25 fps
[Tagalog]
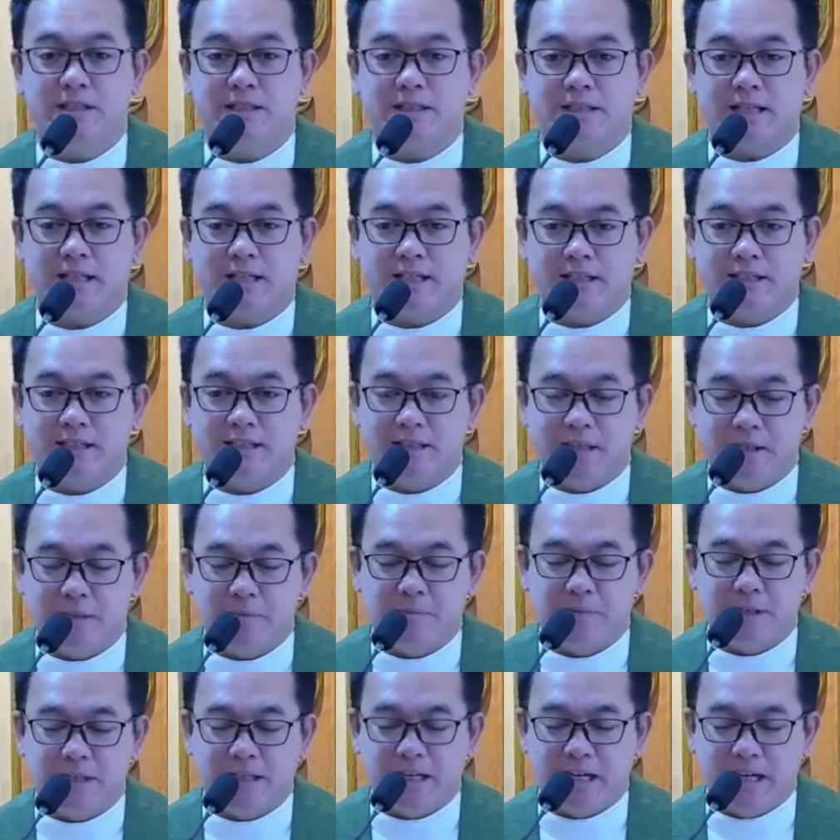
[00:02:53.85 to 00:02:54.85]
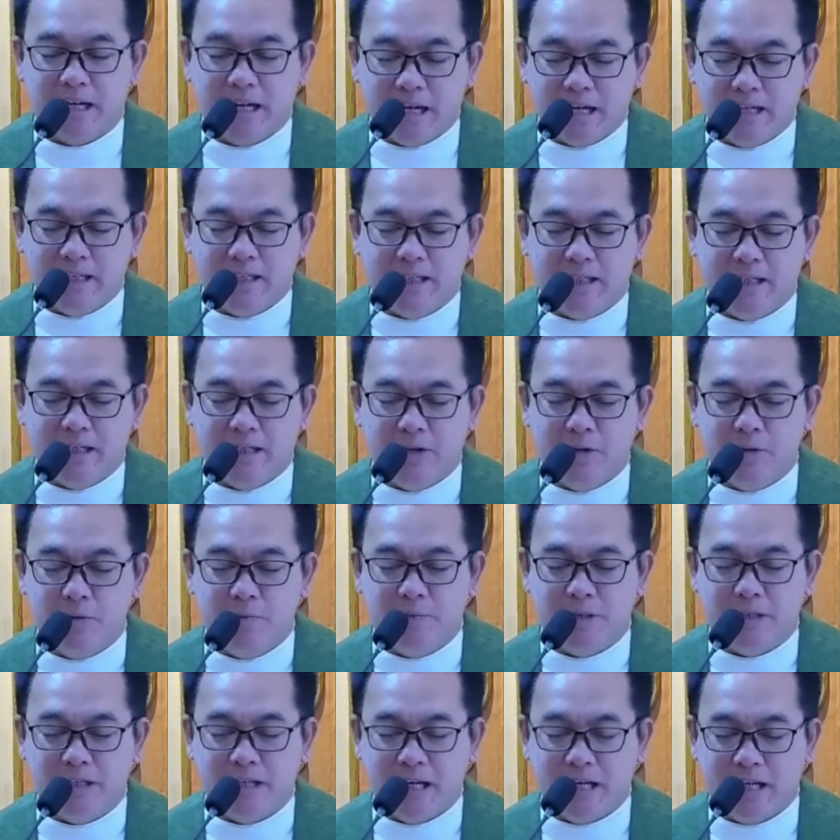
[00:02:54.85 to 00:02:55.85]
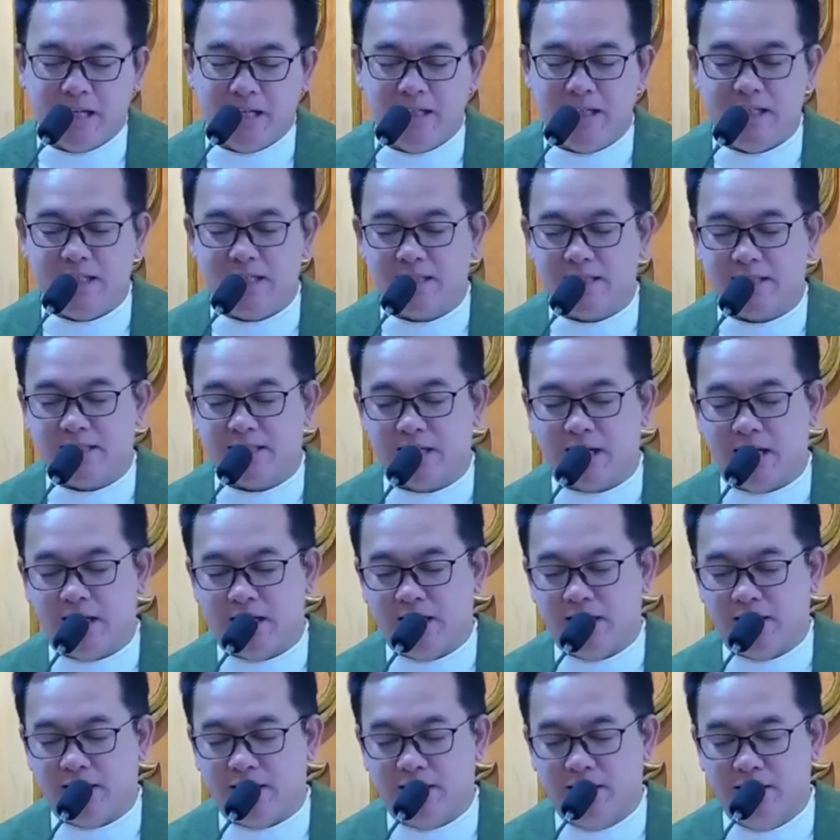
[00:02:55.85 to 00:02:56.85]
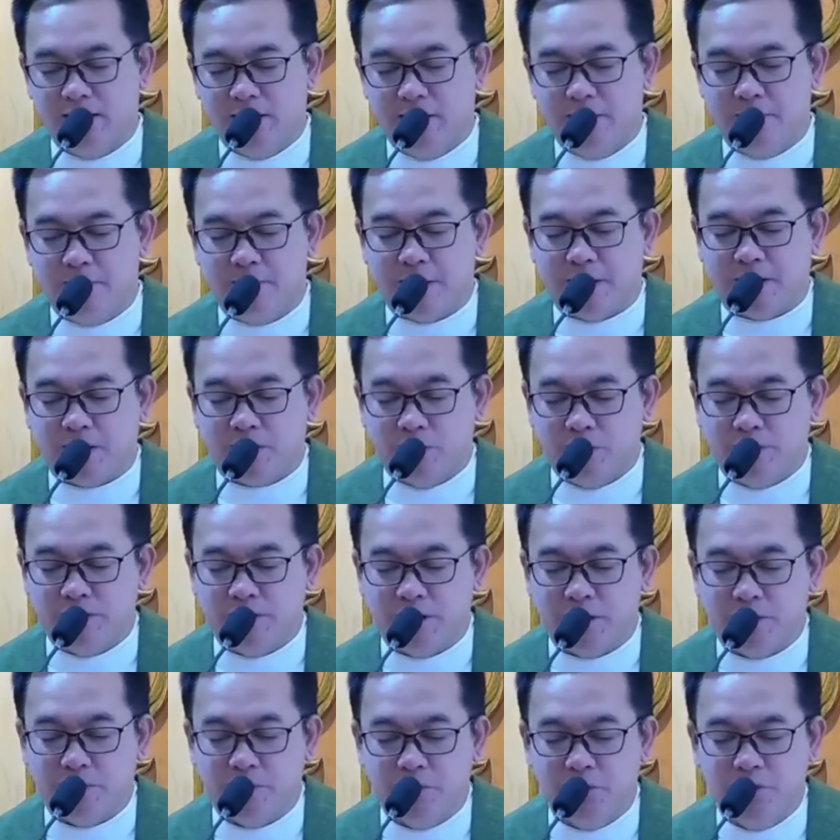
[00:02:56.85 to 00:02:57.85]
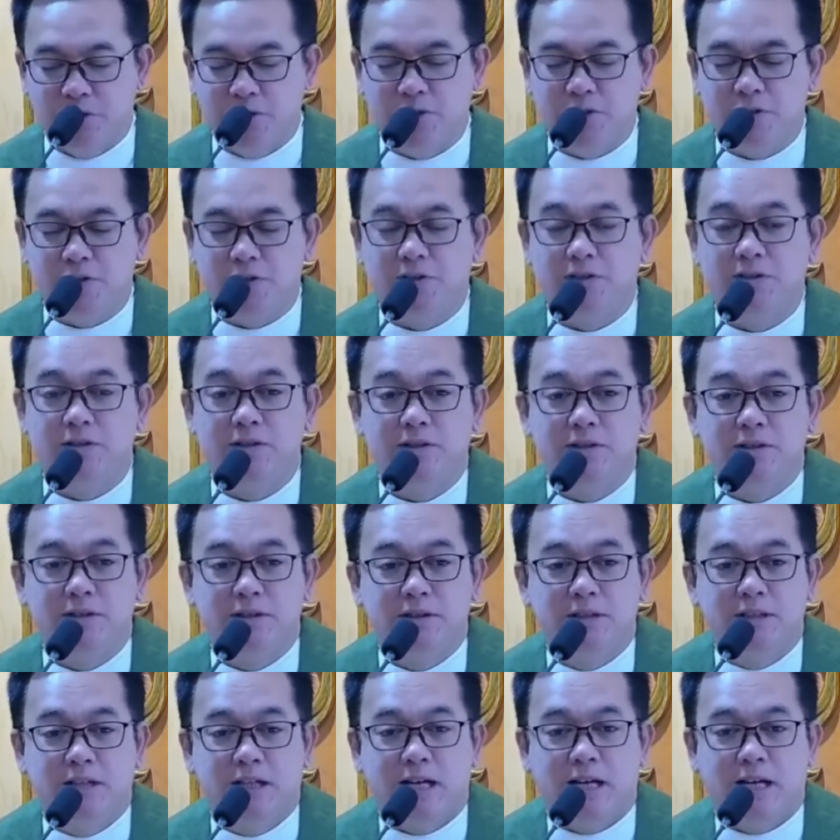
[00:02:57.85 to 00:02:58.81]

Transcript: sa kanya'y pinalaya o pinaalis ang pitong demonyo.